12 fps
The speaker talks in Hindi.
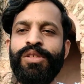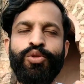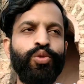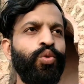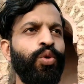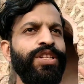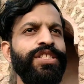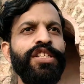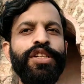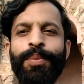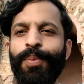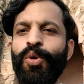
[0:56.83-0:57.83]
जो तुर्की से
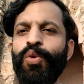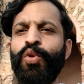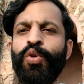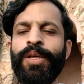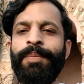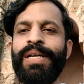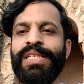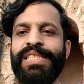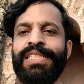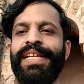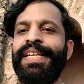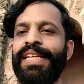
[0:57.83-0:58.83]
डिपोर्ट होकर
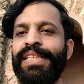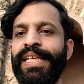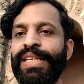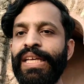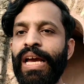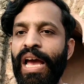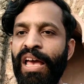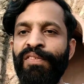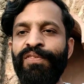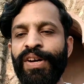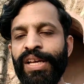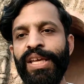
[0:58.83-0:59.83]
पाकिस्तानी आते हैं क्या
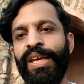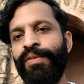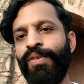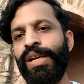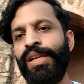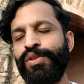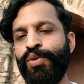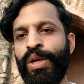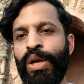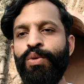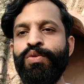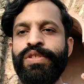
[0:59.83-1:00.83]
एफ आई ए वाले जो
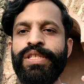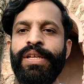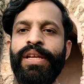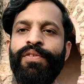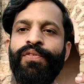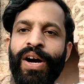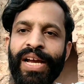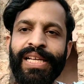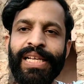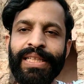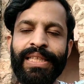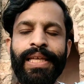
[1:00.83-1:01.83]
है उनसे फ़ाइन
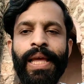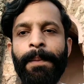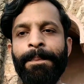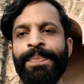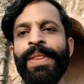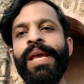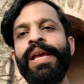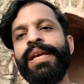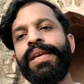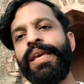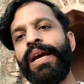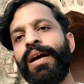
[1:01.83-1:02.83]
लेते हैं
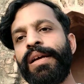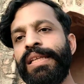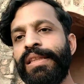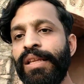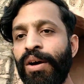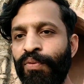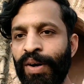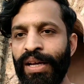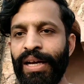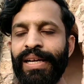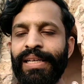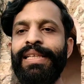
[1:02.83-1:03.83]
क्या कितना फाइन अगर